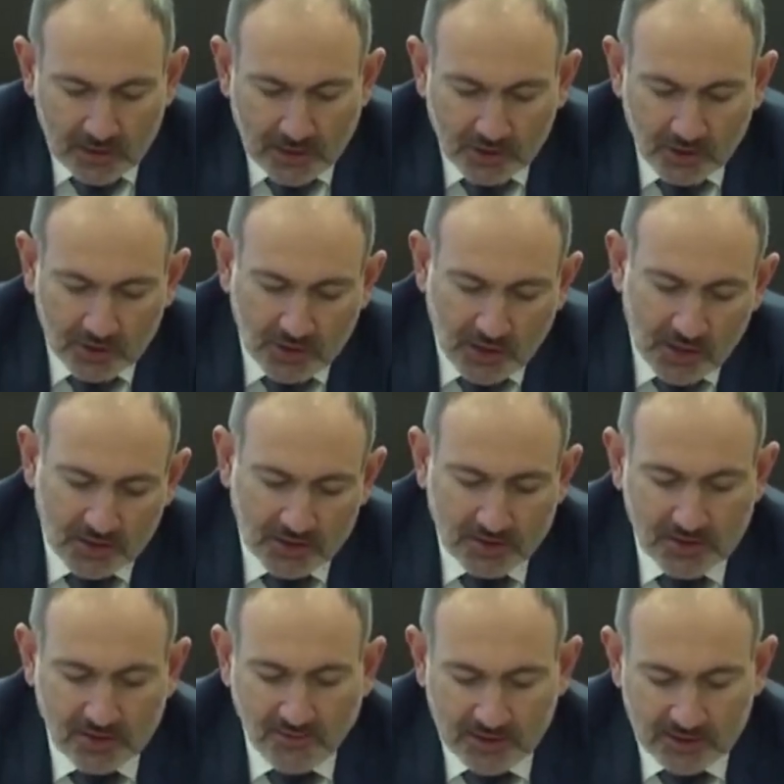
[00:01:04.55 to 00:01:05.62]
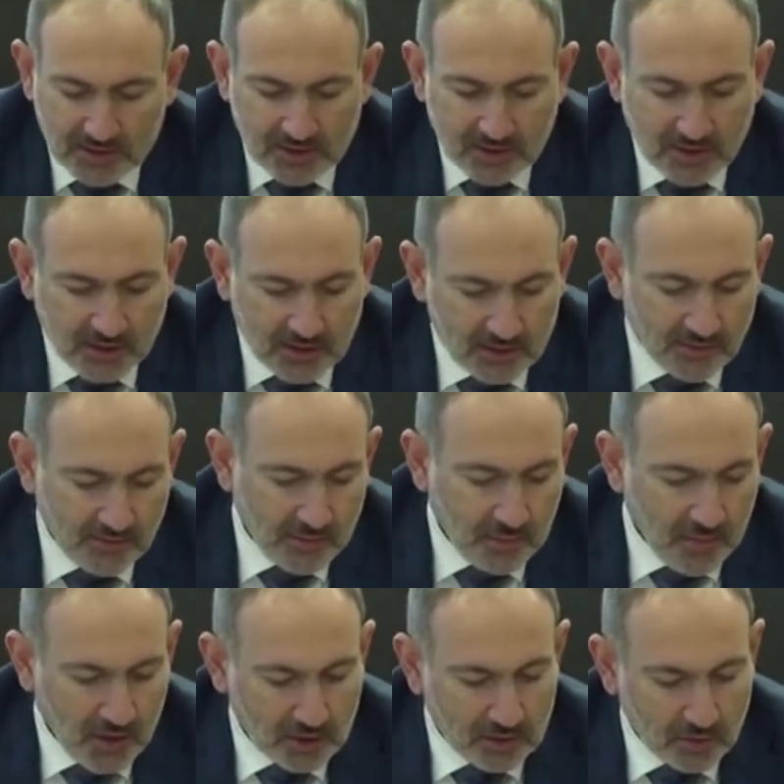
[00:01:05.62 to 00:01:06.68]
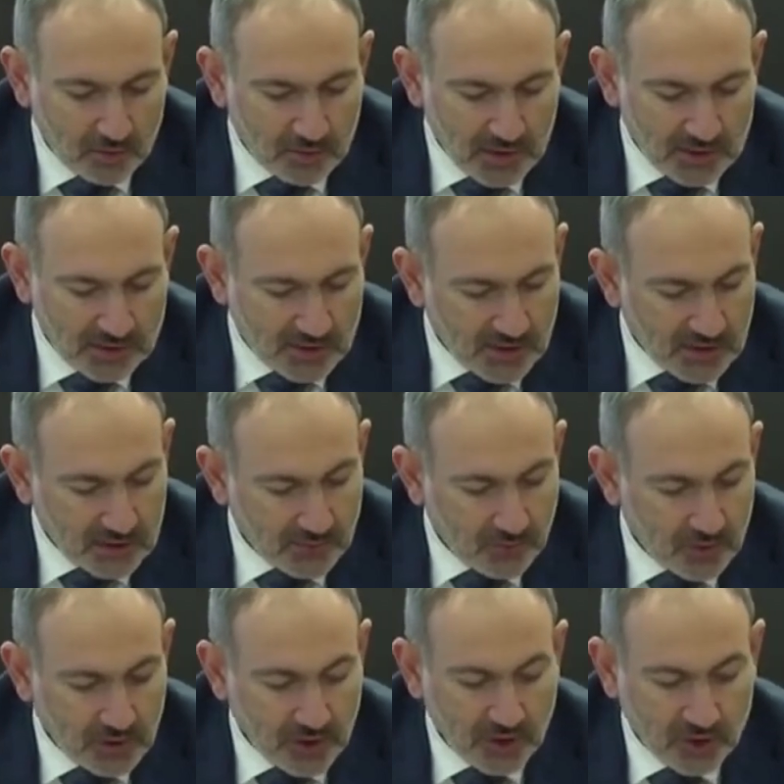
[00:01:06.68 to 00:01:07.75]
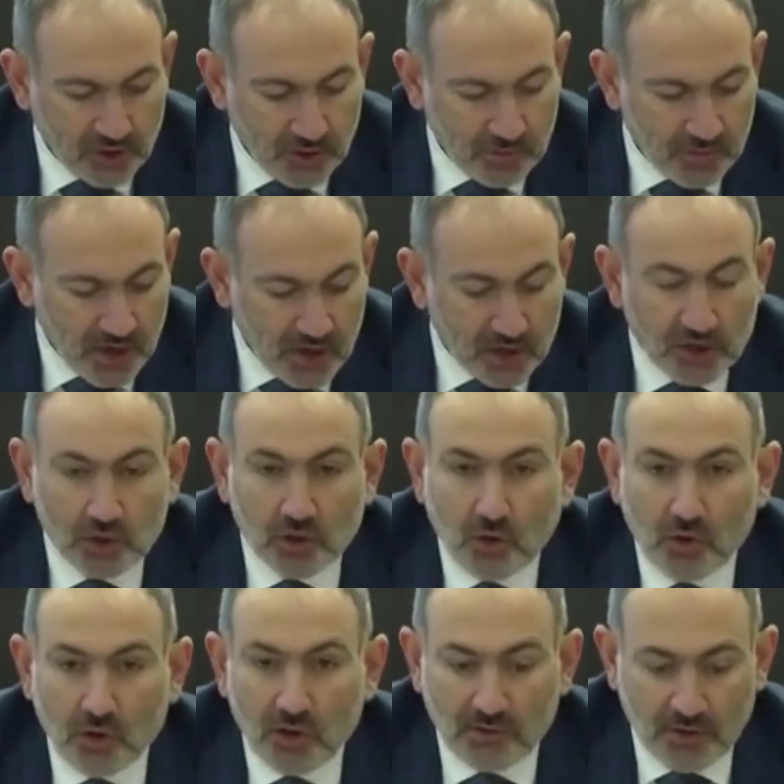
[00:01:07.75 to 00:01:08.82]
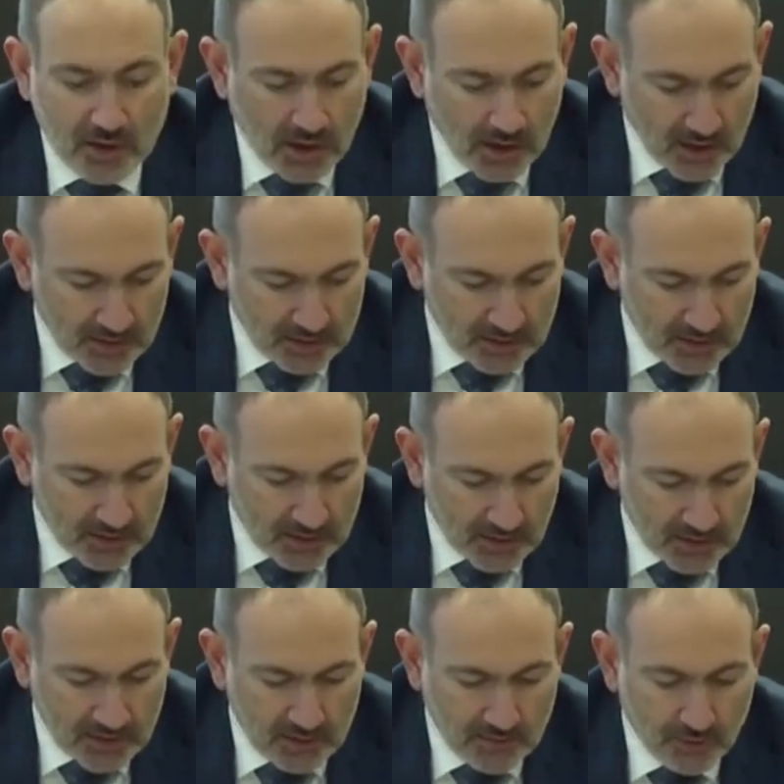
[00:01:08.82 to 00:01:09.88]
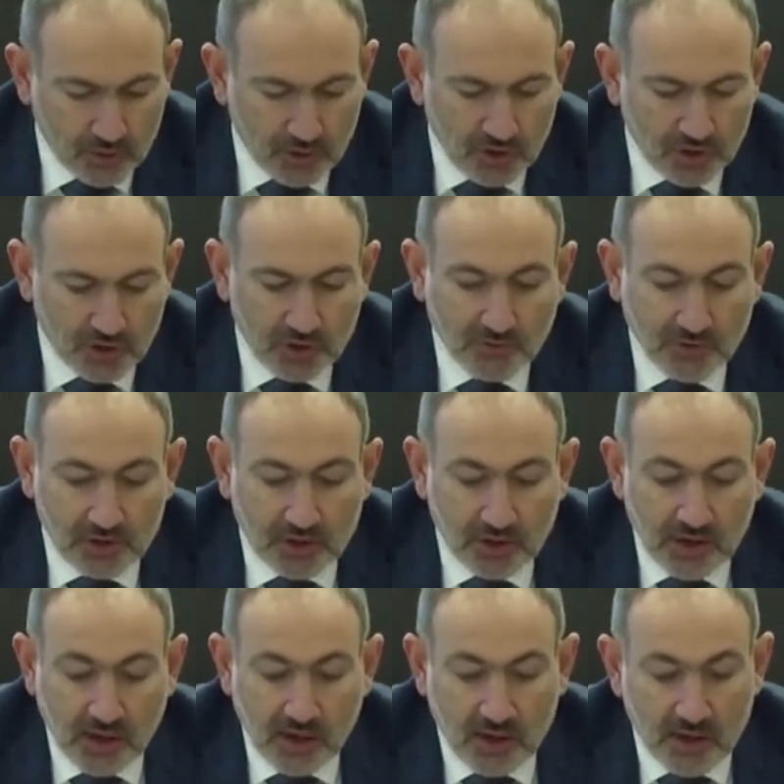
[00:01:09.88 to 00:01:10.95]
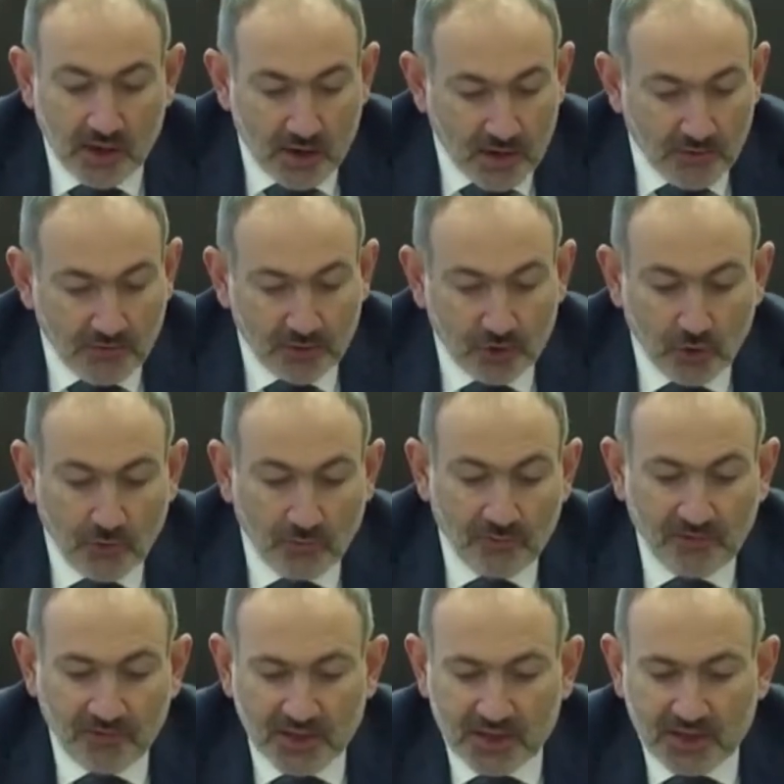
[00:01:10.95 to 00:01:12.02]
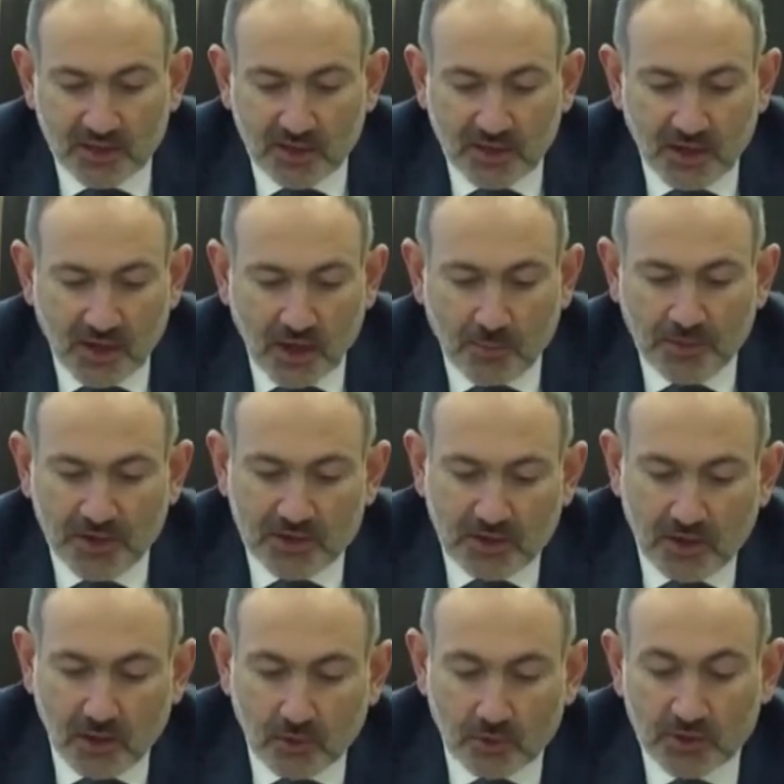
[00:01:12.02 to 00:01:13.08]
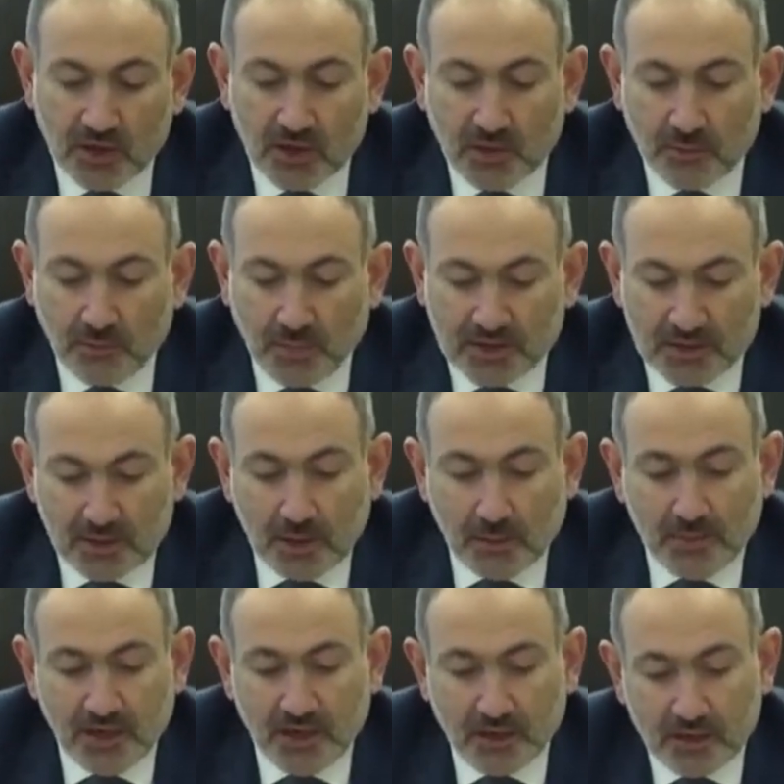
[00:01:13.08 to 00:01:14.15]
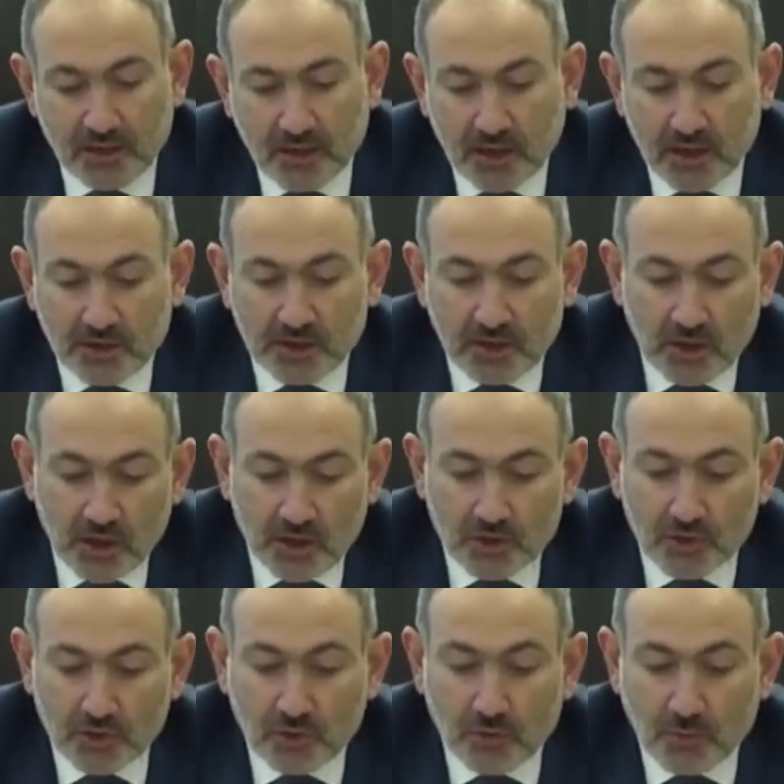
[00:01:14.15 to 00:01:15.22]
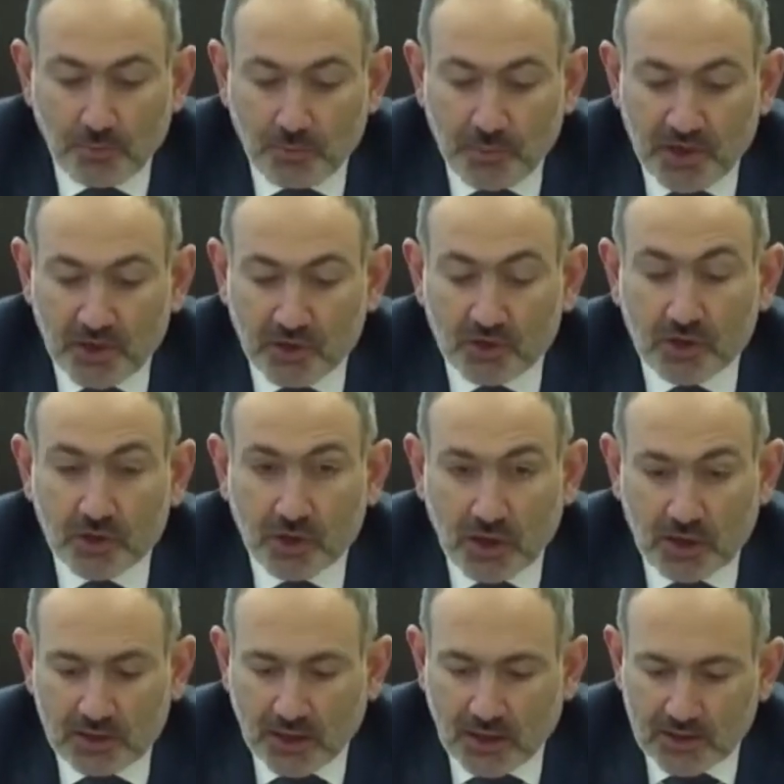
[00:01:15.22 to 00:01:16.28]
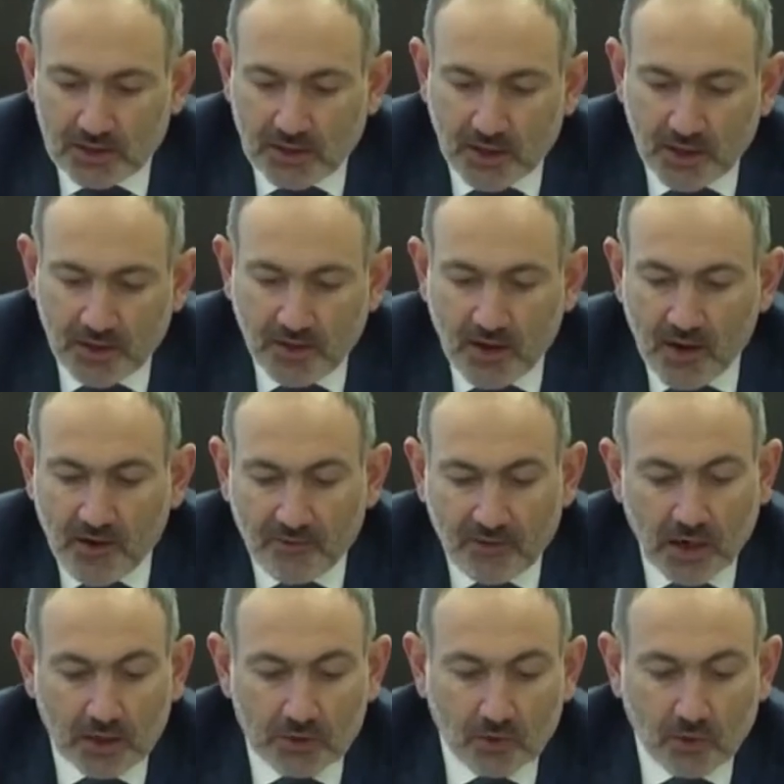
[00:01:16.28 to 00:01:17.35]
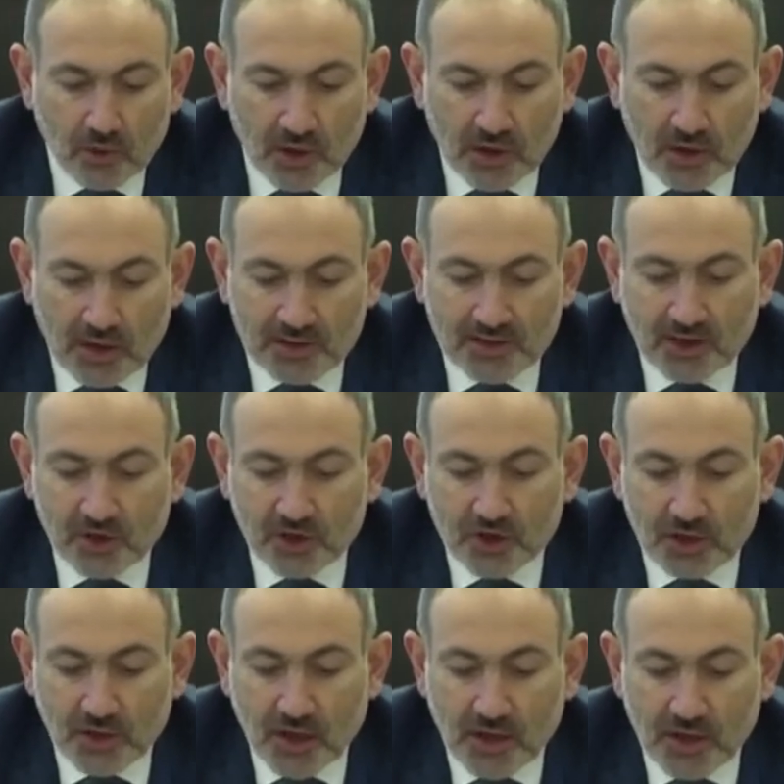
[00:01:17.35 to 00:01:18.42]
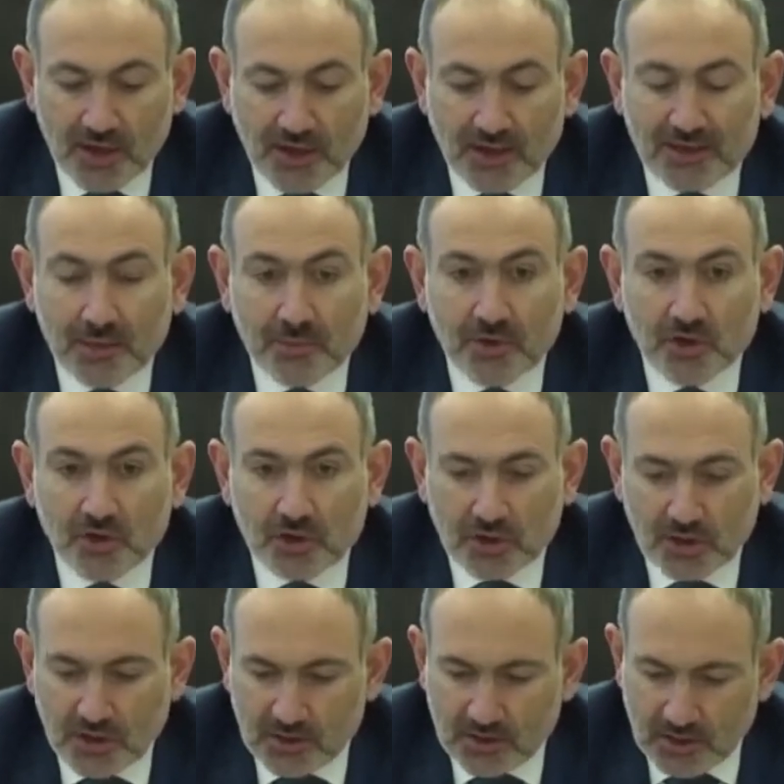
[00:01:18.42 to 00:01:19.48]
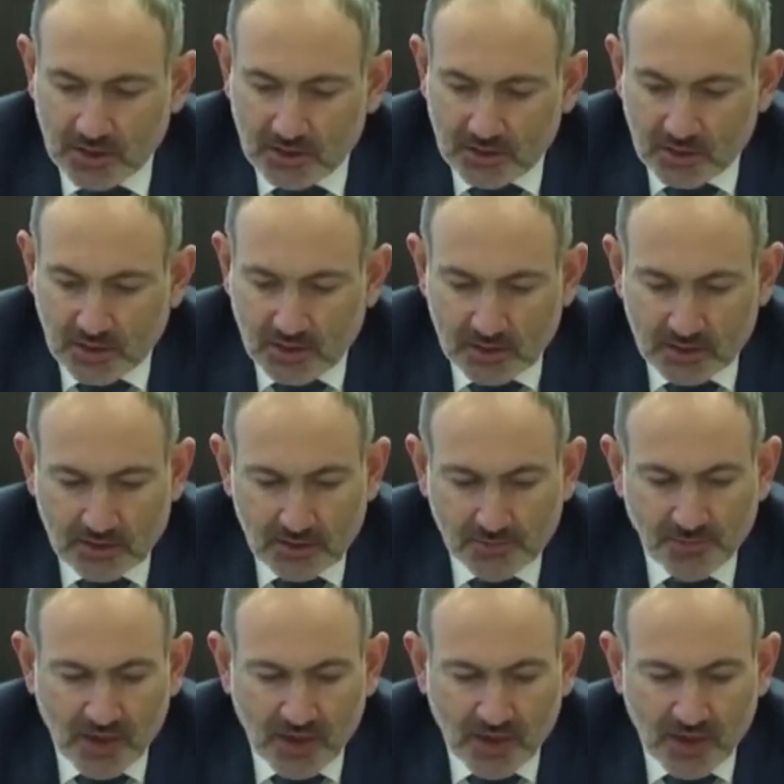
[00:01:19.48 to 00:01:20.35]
Начиная с 23 марта у нас действует режим строгого карантина. С сегодняшнего дня в нем введены определенные послабления, расширяющие перечень отраслей, в которых разрешена экономическая деятельность.